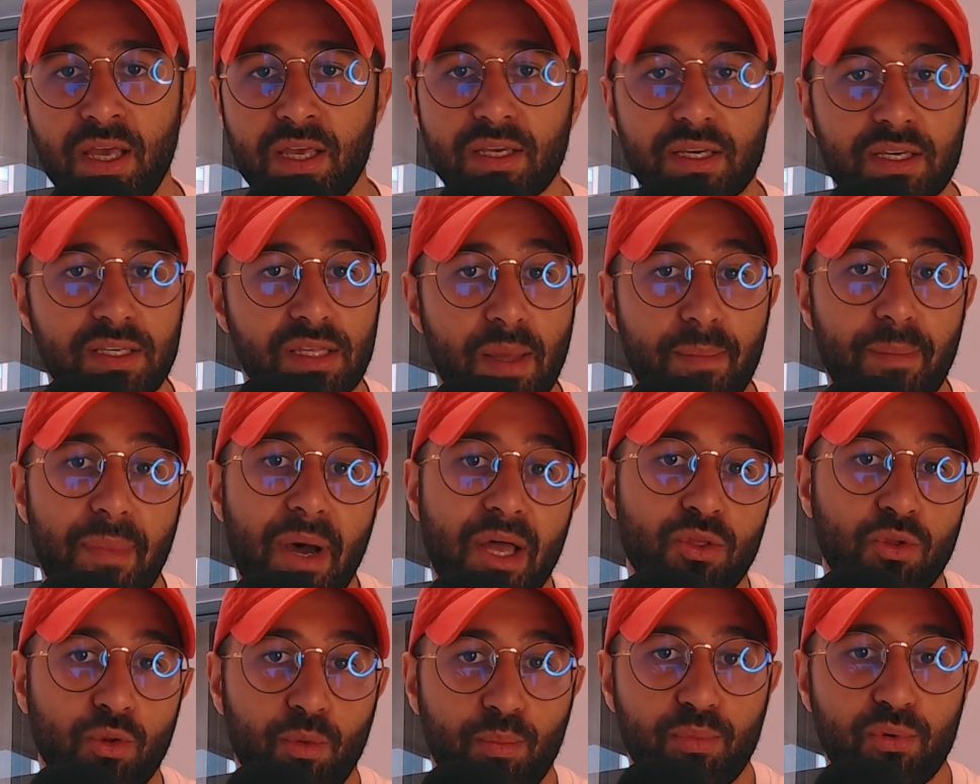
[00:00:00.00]
qui n'a pas
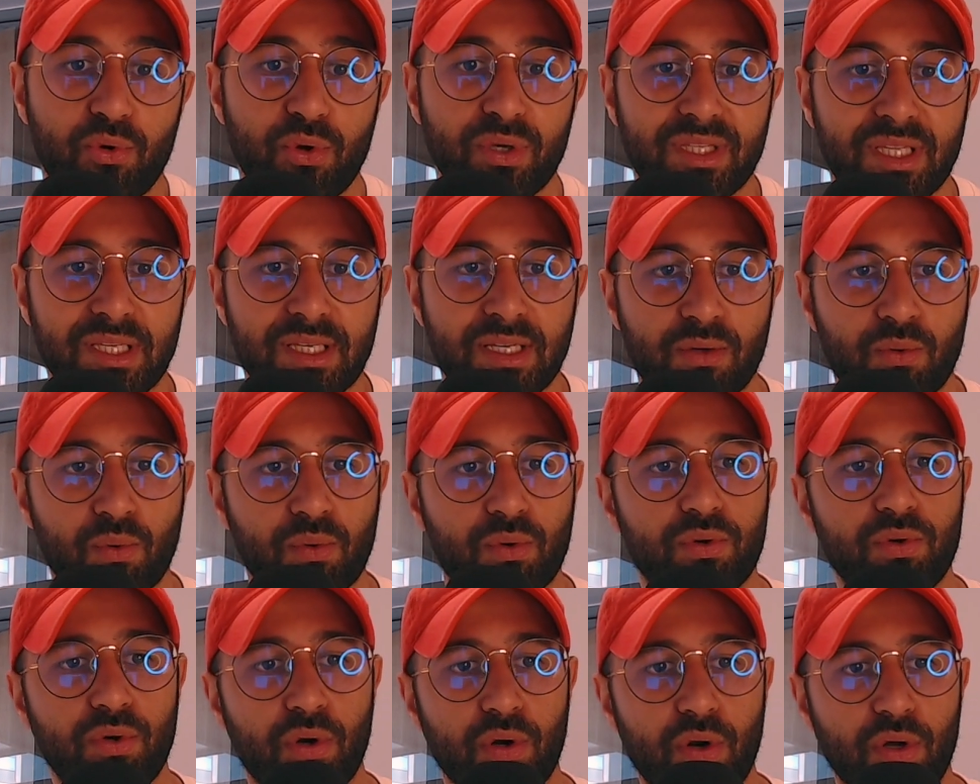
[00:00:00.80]
non plus été
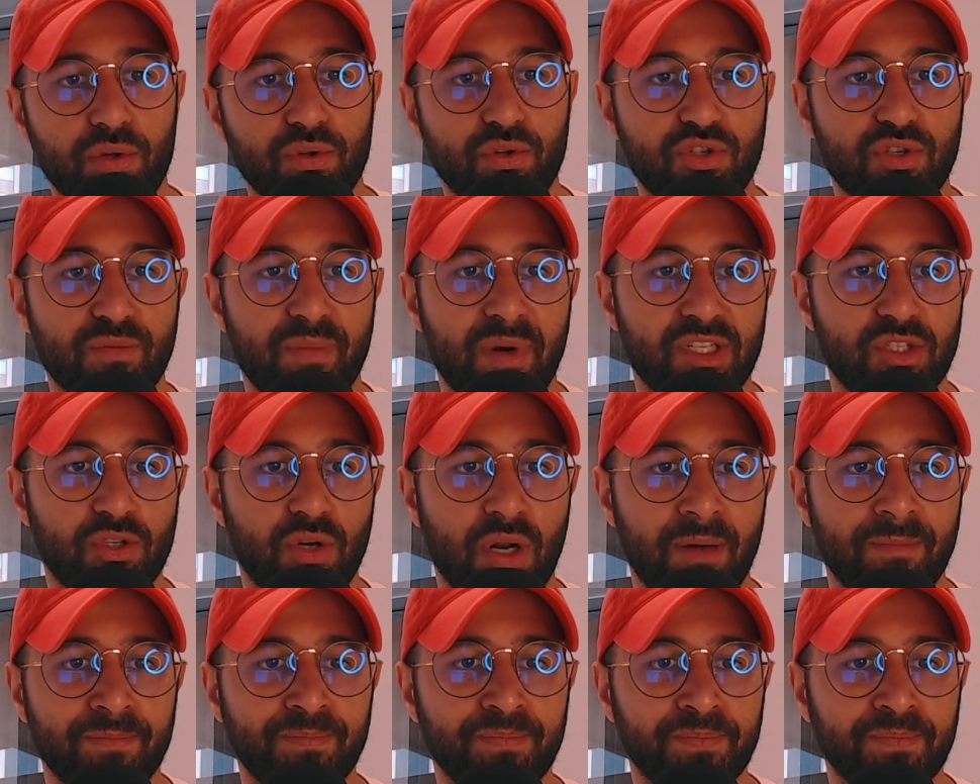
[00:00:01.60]
concluant lors de ce match-là.